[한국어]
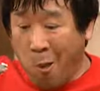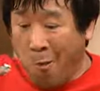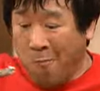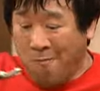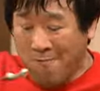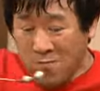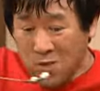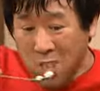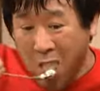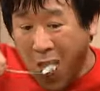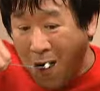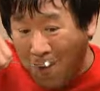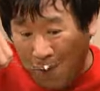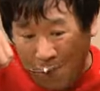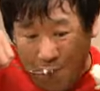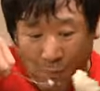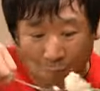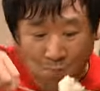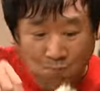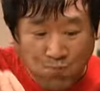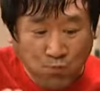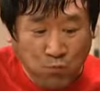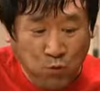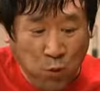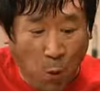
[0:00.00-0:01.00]
럼 그래
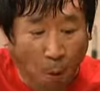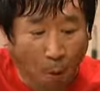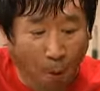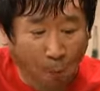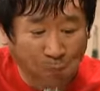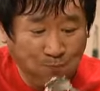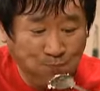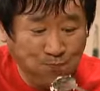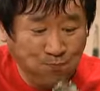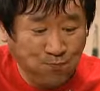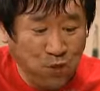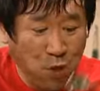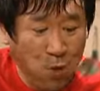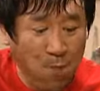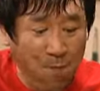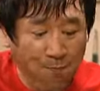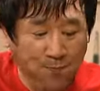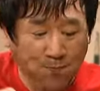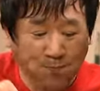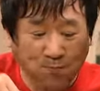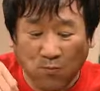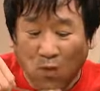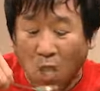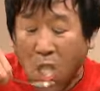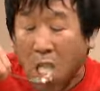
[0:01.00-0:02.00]
그래 그, 그, 걱정,
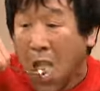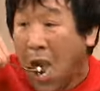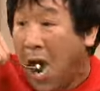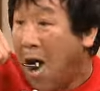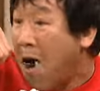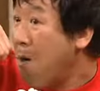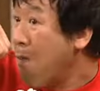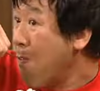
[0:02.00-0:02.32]
걱정도 말고